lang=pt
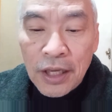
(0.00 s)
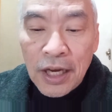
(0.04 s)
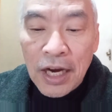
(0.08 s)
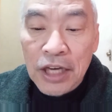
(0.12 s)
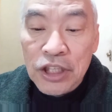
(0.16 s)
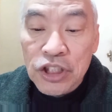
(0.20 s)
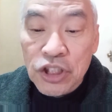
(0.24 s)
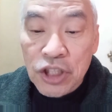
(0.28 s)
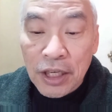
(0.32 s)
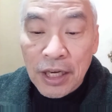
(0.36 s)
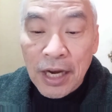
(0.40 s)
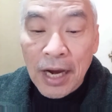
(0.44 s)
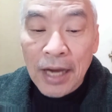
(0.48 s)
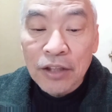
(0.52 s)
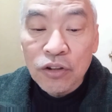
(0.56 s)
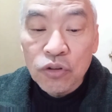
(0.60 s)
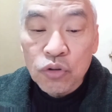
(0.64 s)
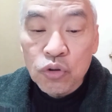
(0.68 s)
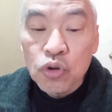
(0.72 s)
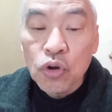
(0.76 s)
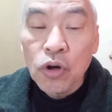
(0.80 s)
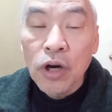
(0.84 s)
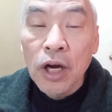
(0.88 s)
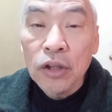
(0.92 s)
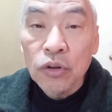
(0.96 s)
a chegada
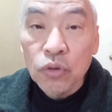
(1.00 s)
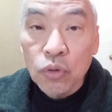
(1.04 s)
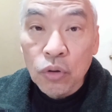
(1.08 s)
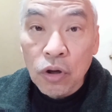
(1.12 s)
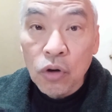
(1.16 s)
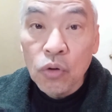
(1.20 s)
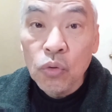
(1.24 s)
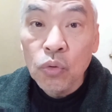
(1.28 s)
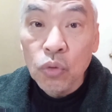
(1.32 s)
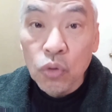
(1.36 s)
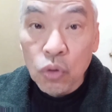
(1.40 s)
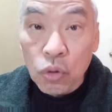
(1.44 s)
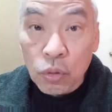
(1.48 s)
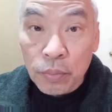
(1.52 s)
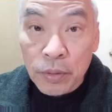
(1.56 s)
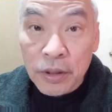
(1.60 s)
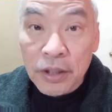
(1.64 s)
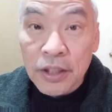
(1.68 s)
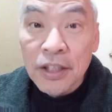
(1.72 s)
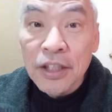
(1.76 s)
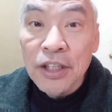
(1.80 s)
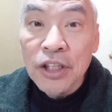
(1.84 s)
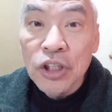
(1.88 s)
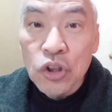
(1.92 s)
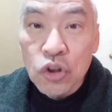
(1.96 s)
do jogador ao clube.
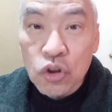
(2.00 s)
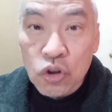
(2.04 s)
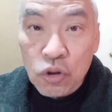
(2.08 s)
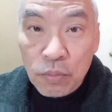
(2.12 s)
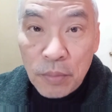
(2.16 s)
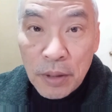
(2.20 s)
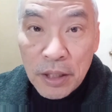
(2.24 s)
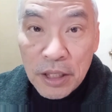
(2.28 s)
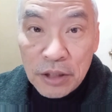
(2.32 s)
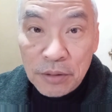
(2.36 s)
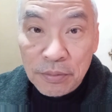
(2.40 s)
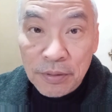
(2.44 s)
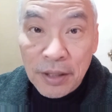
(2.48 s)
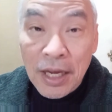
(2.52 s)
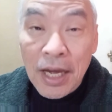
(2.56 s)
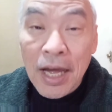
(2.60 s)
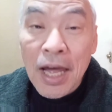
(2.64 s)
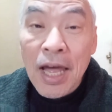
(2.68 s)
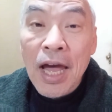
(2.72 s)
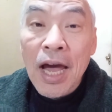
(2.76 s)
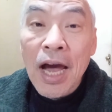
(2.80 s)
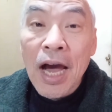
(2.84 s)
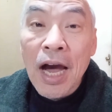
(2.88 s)
Isso mesmo, né?